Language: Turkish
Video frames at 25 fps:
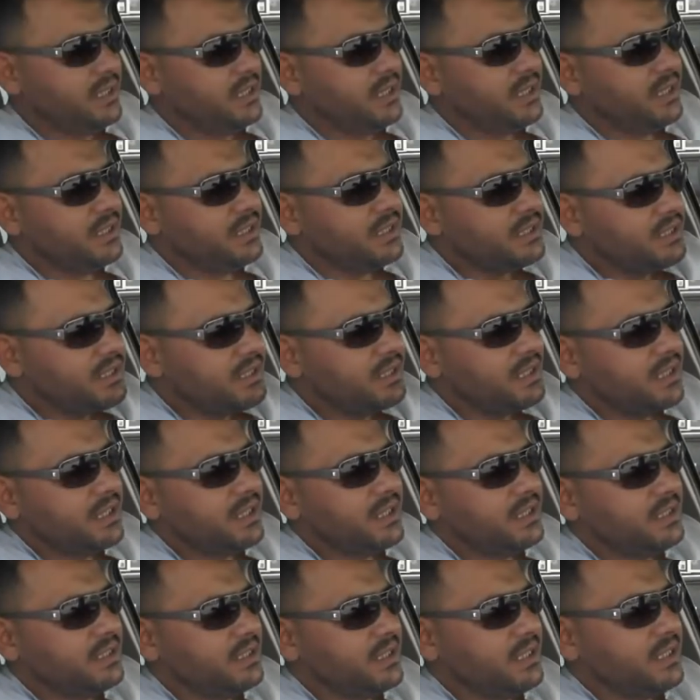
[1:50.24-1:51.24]
iyi. Nedir
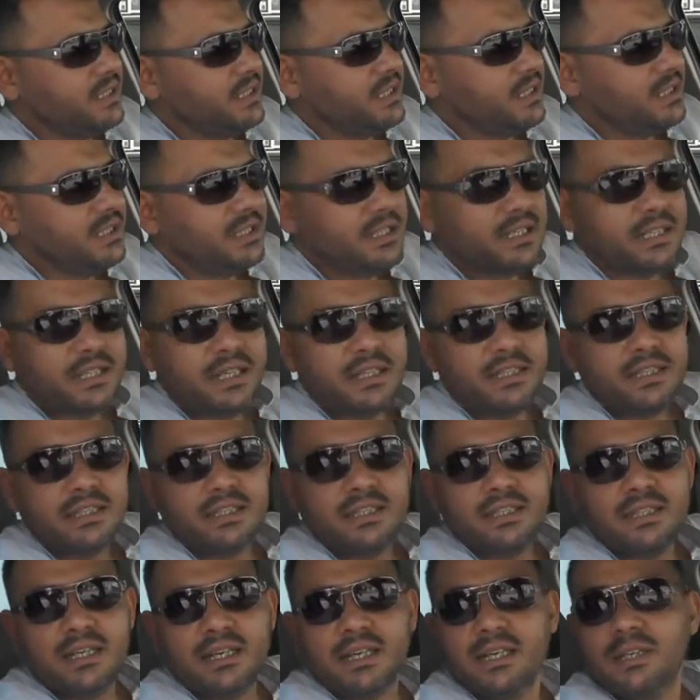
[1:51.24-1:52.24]
sigara içerken
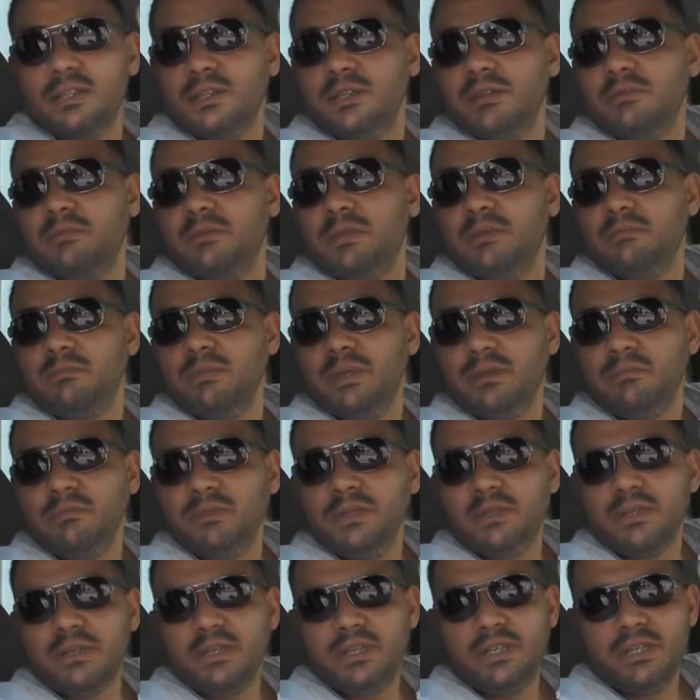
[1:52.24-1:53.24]
dikkatin dağılıyor
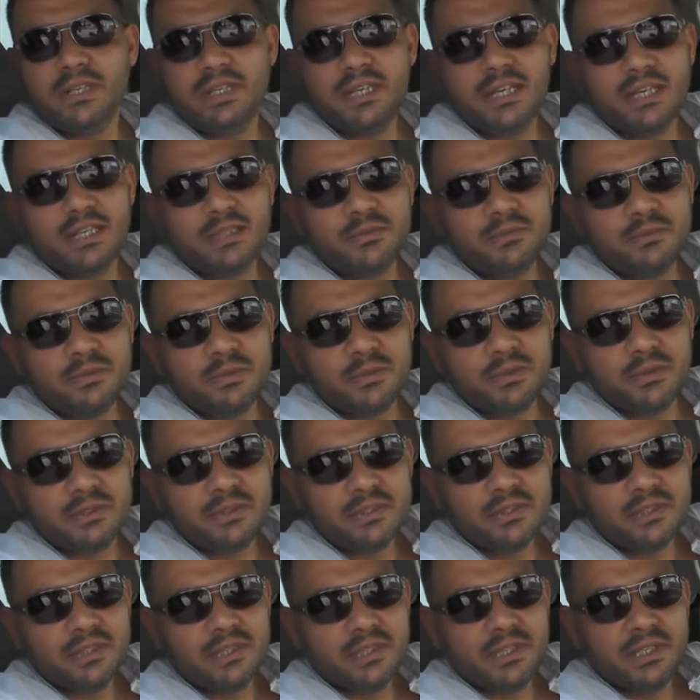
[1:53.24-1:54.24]
bilmem ne oluyor. Yani bu
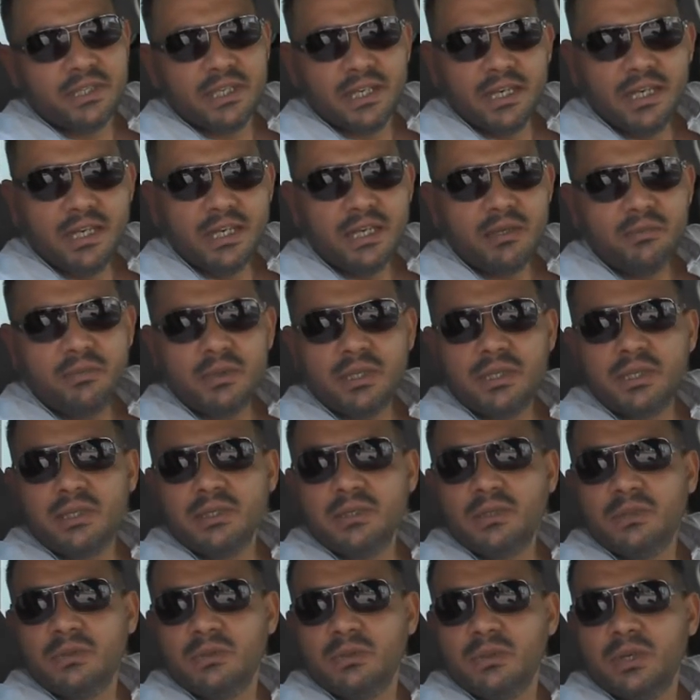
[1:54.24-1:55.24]
eğer bir
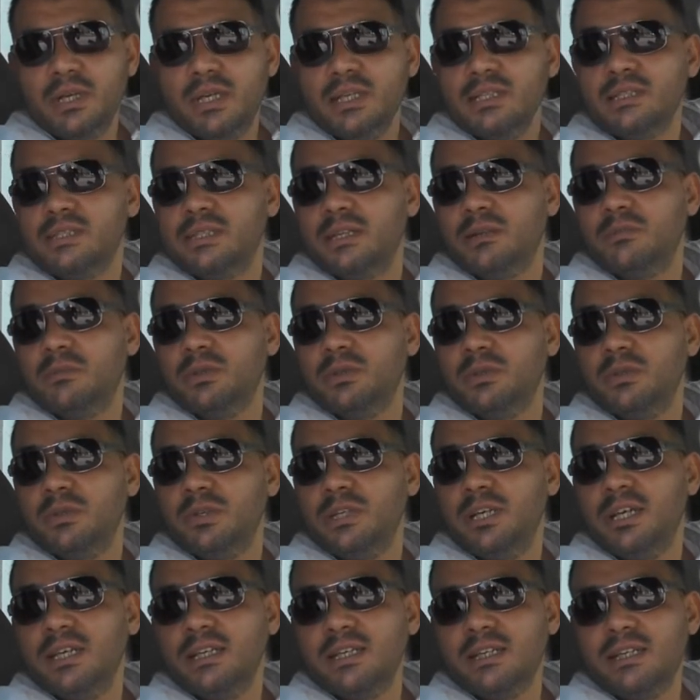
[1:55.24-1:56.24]
kuralsa bu
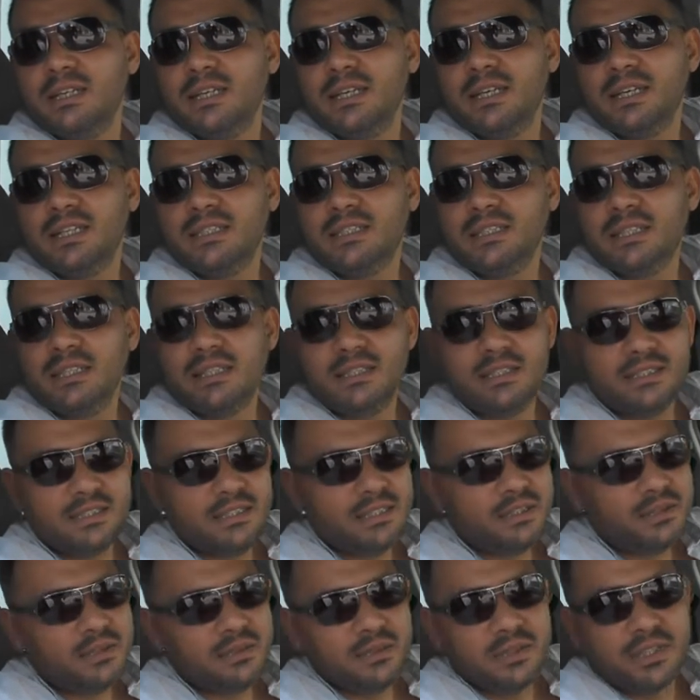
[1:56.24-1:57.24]
dünyada da
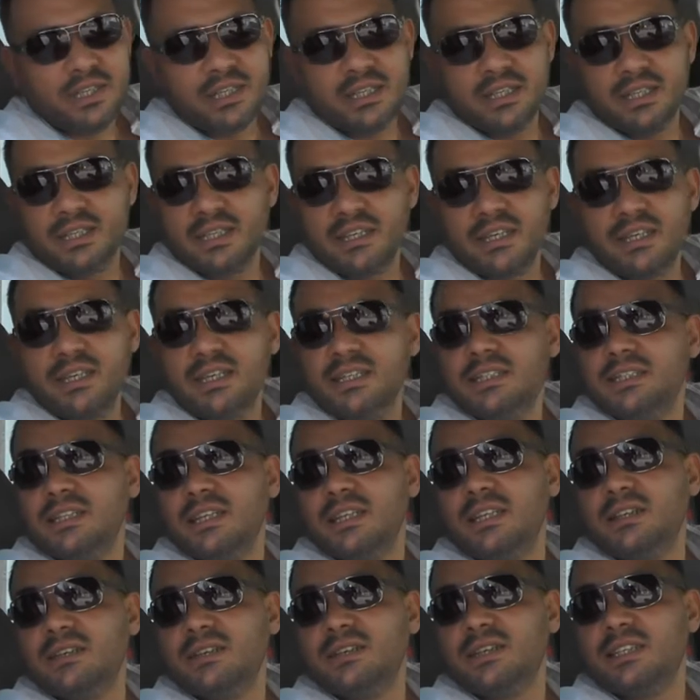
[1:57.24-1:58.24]
geçerliyse Türkiye'de de
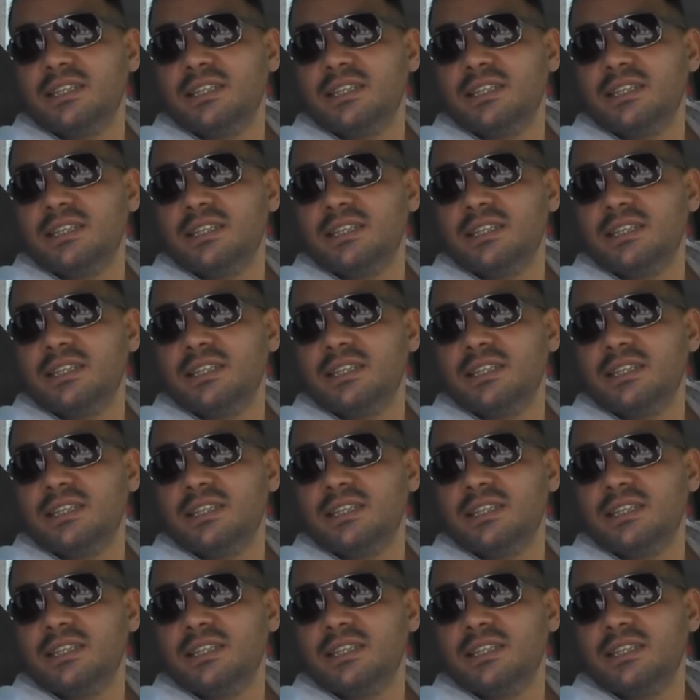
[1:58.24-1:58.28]
geçerli